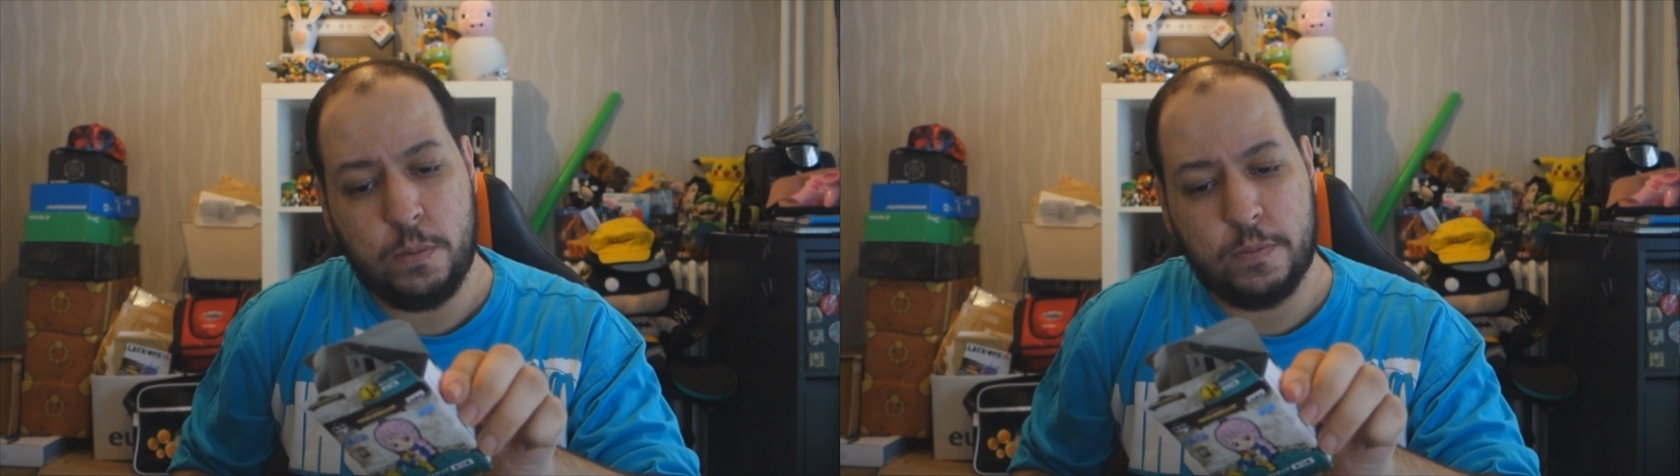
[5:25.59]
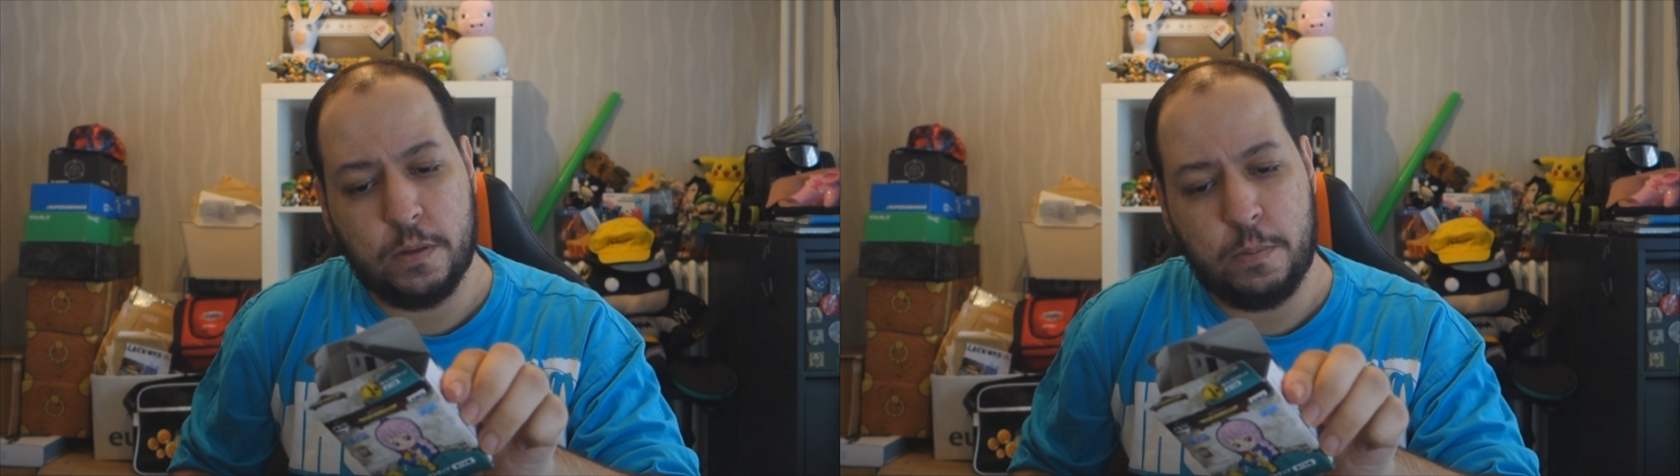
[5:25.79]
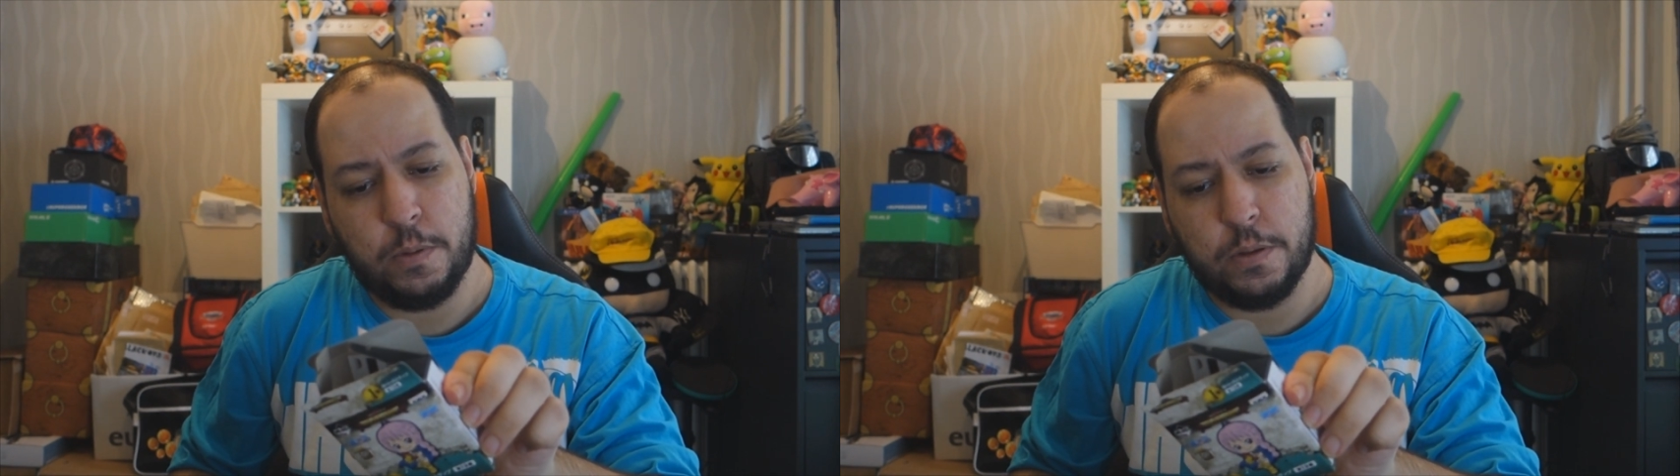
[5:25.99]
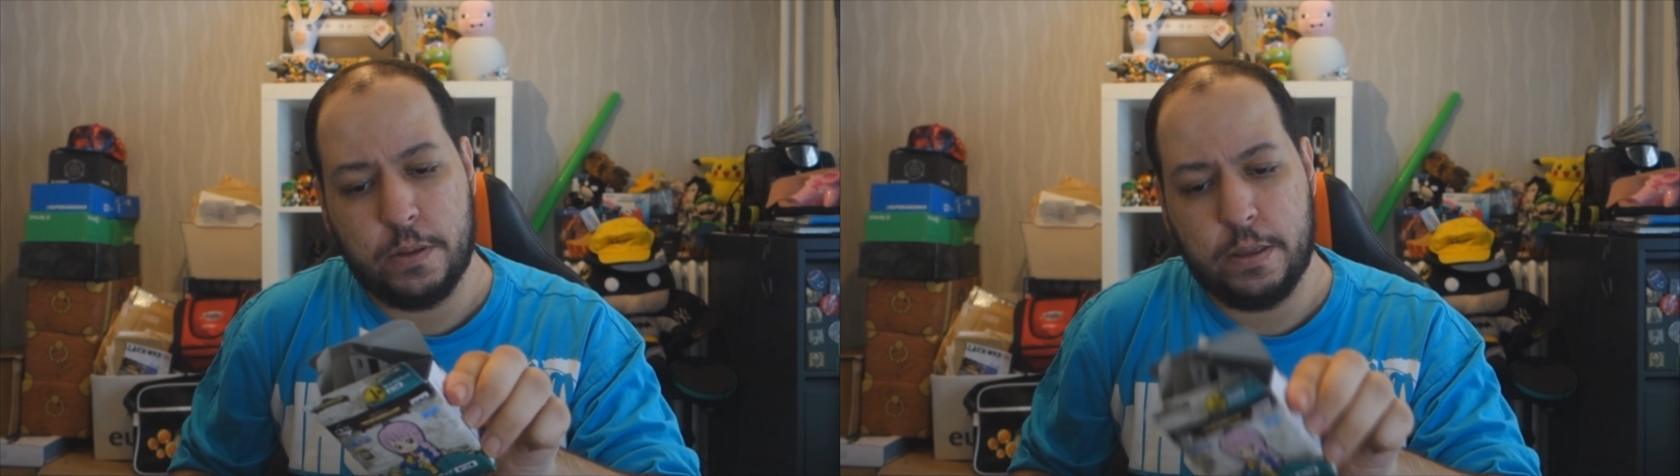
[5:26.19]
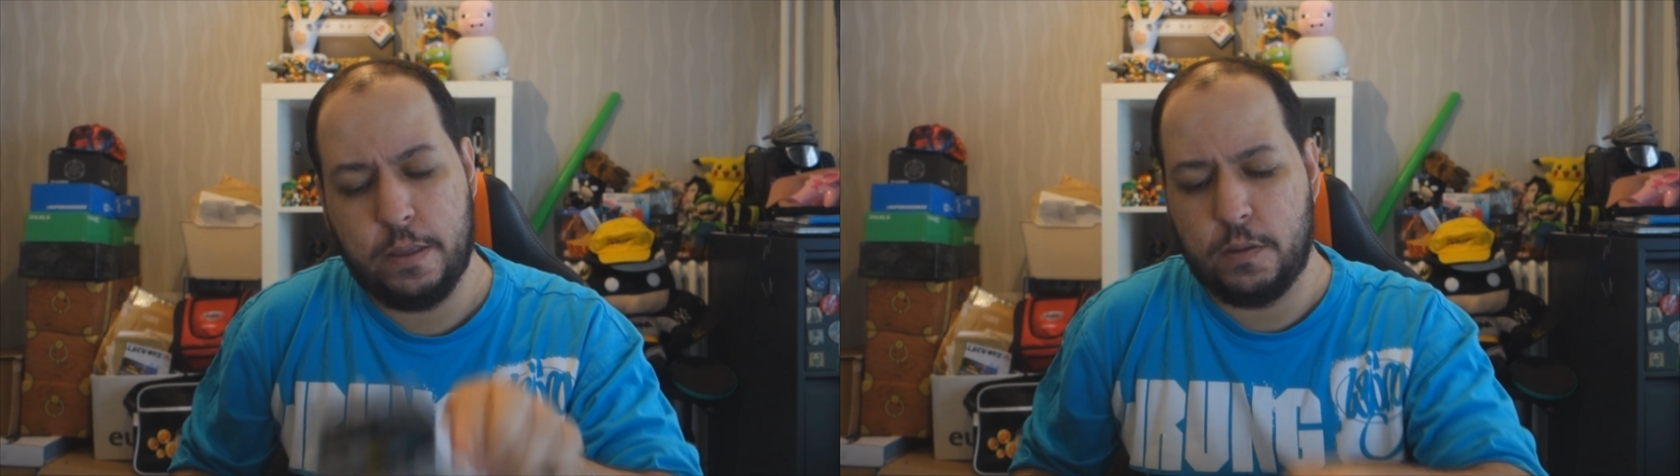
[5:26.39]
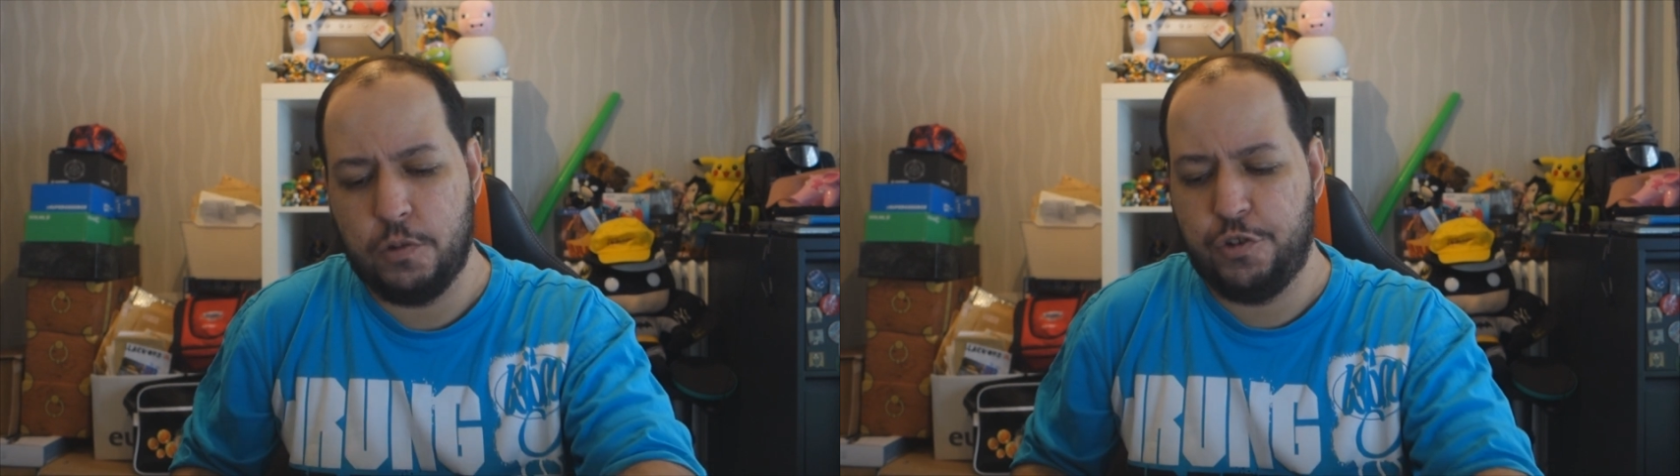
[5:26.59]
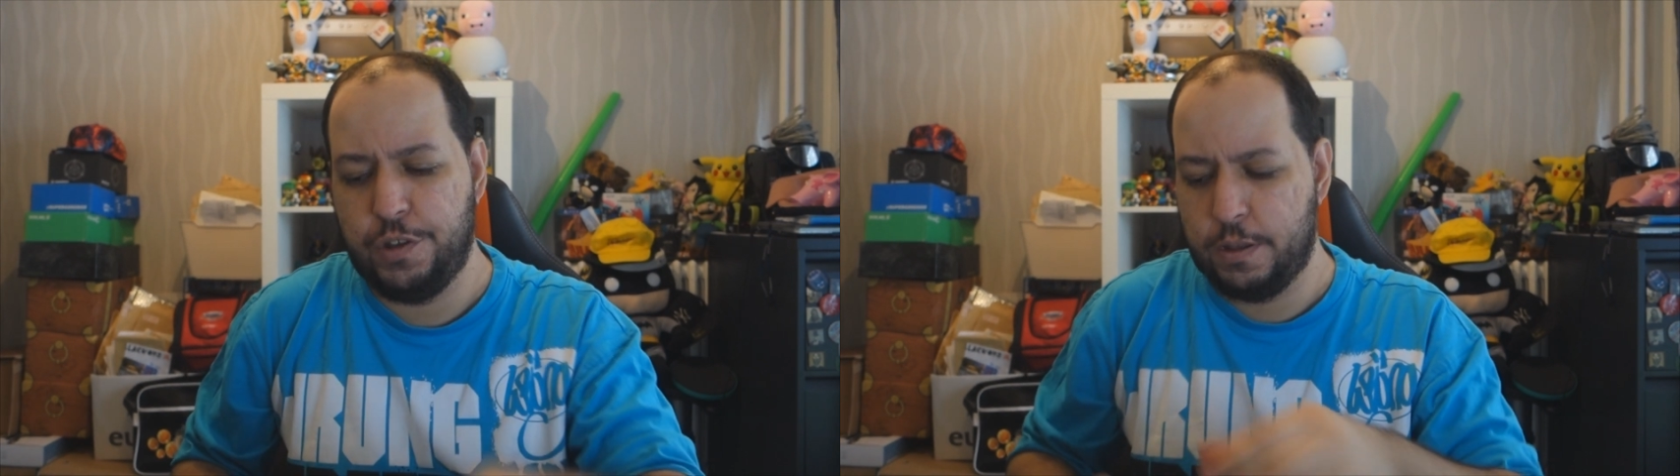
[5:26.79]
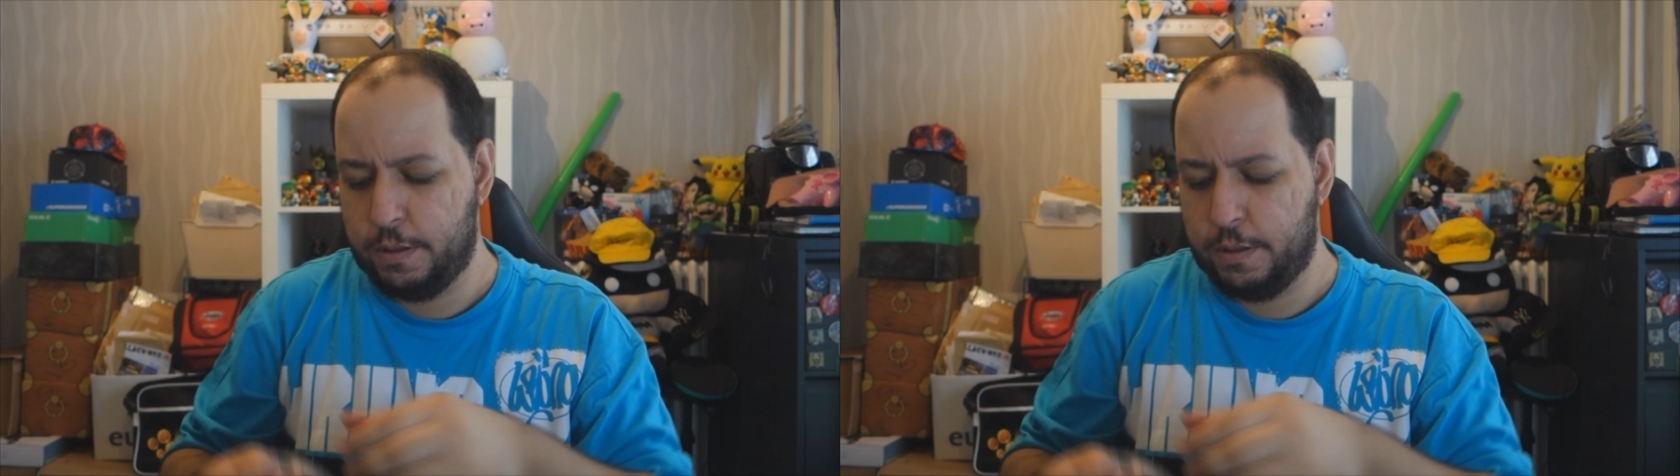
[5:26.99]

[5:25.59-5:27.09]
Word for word: il me semble, et Sanji.